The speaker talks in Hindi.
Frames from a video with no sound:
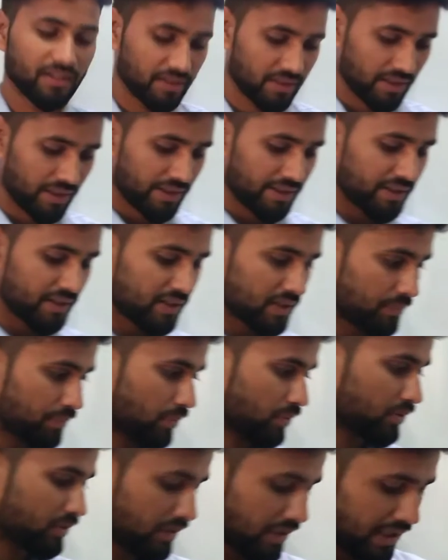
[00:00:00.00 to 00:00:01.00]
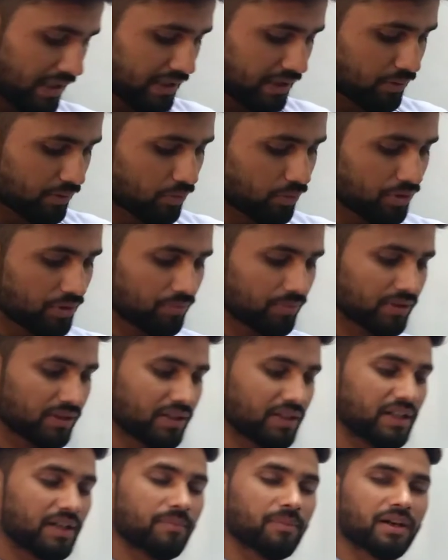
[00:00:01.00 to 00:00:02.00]
यानी सपोज दैट कोई मतलब
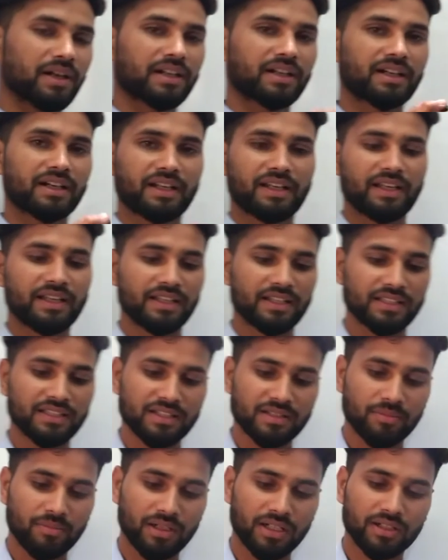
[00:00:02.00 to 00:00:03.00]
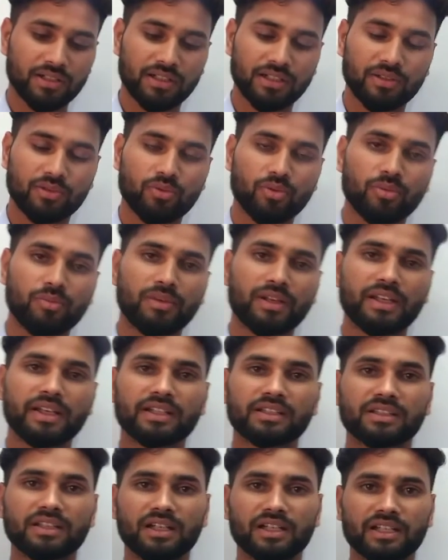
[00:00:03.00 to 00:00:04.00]
ये मार्कर है यदि इस मार्कर को मैं एक
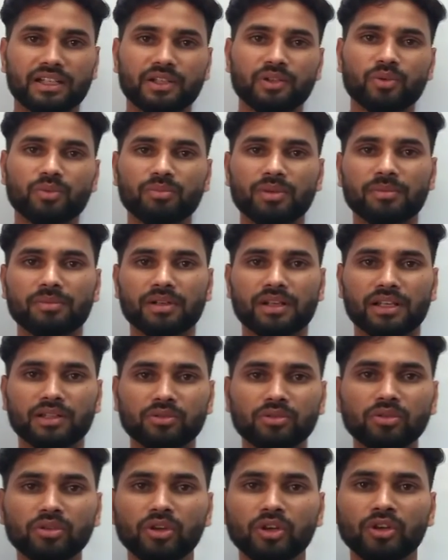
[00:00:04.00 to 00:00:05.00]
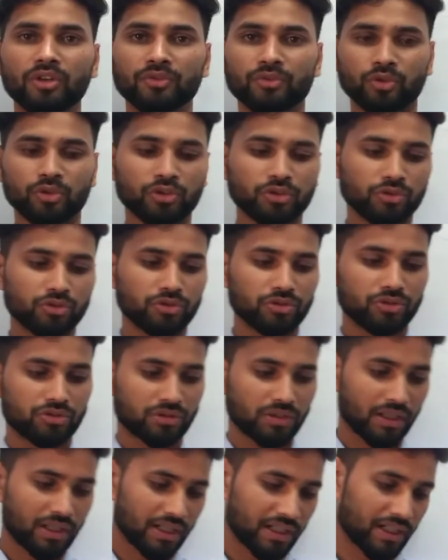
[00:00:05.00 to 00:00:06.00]
तार के रूम में बना दूँ तो इन
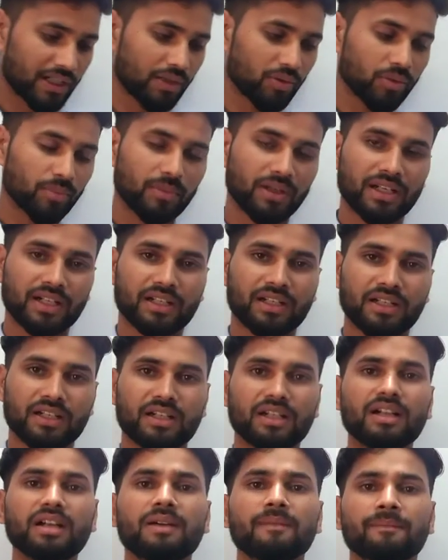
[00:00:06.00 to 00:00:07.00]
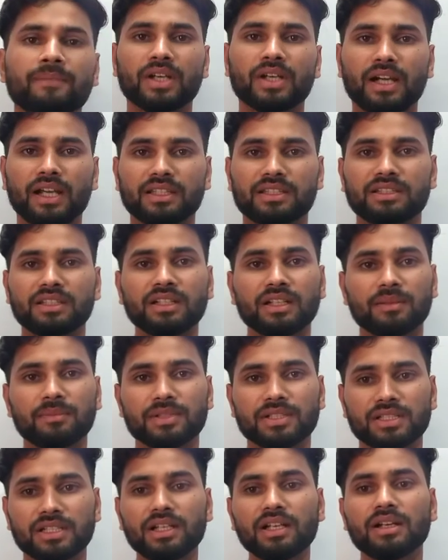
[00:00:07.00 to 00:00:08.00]
तार का और मार्कर का आयतन
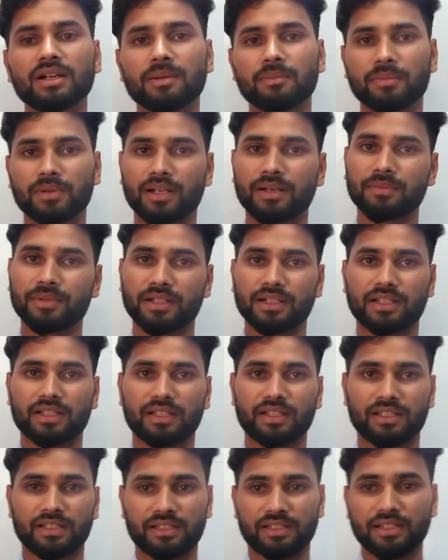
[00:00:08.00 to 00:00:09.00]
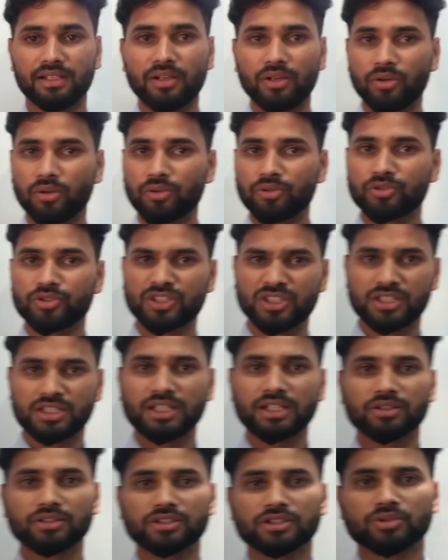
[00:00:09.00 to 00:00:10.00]
हमेशा बराबर रखेंगे और उसी से
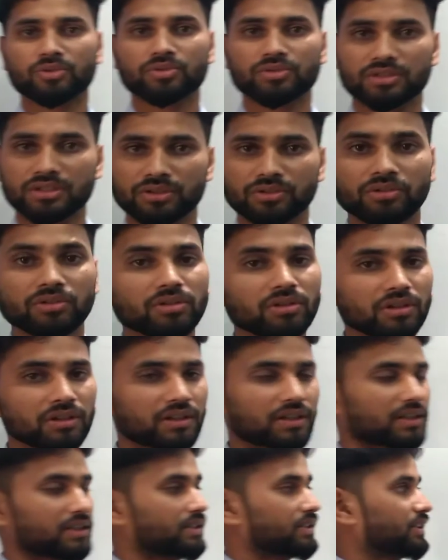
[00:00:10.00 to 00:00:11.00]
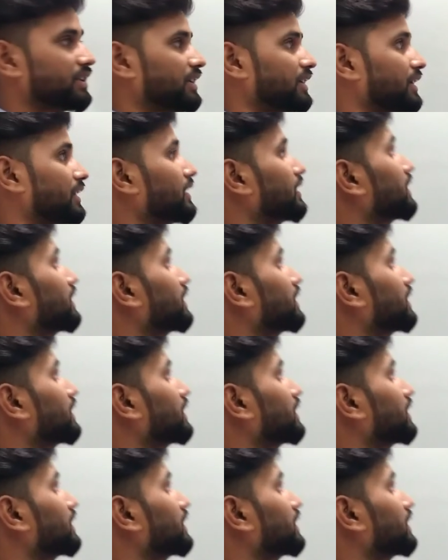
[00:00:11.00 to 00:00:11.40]
इस क्वेश्चन को करते हैं